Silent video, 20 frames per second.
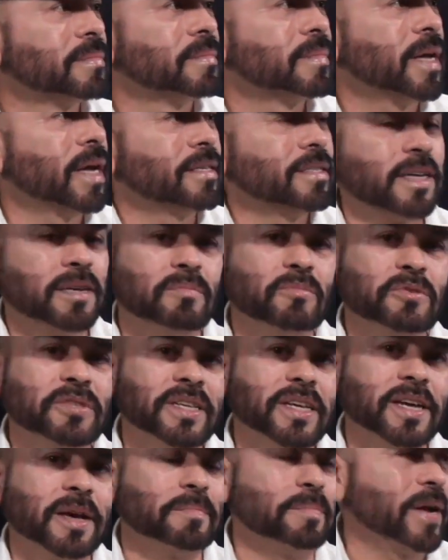hacer
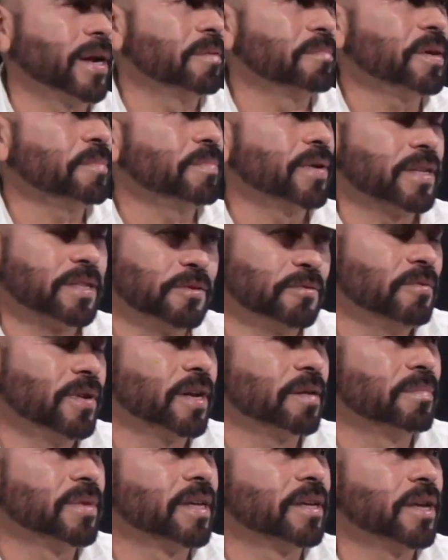música para mí. Sí, por
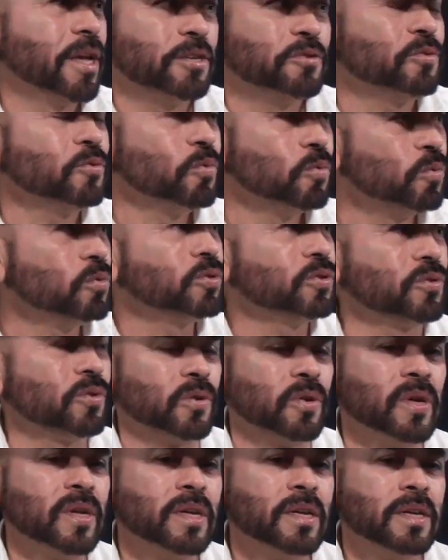Es un ah,
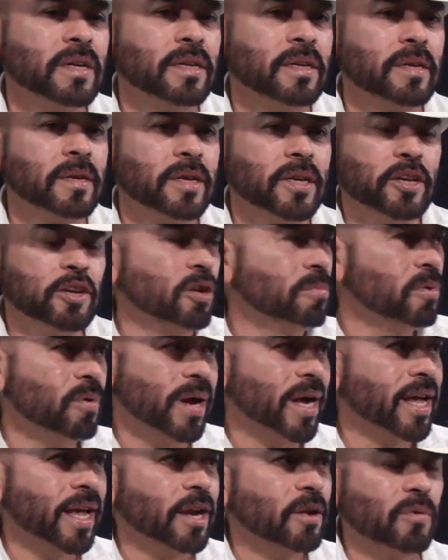gusto. Y no me voy
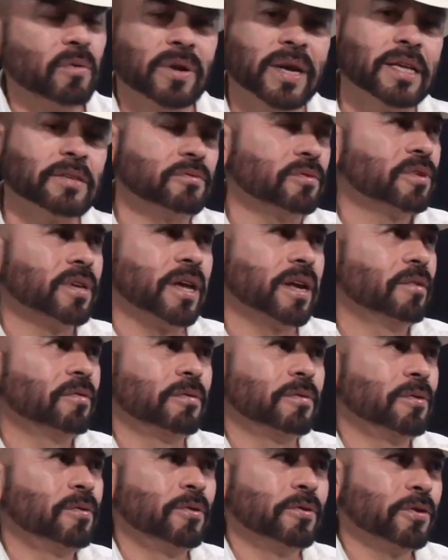a quedar con eso, ya
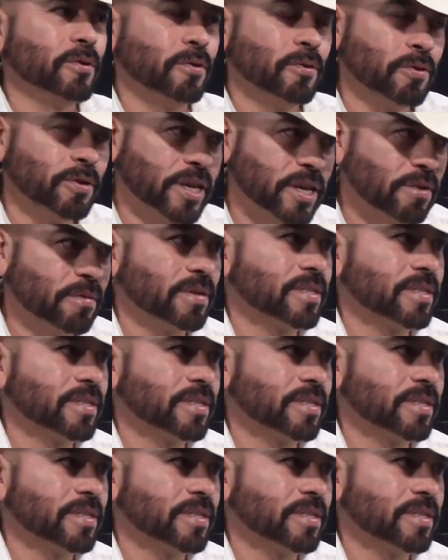lo, lo, lo, quiero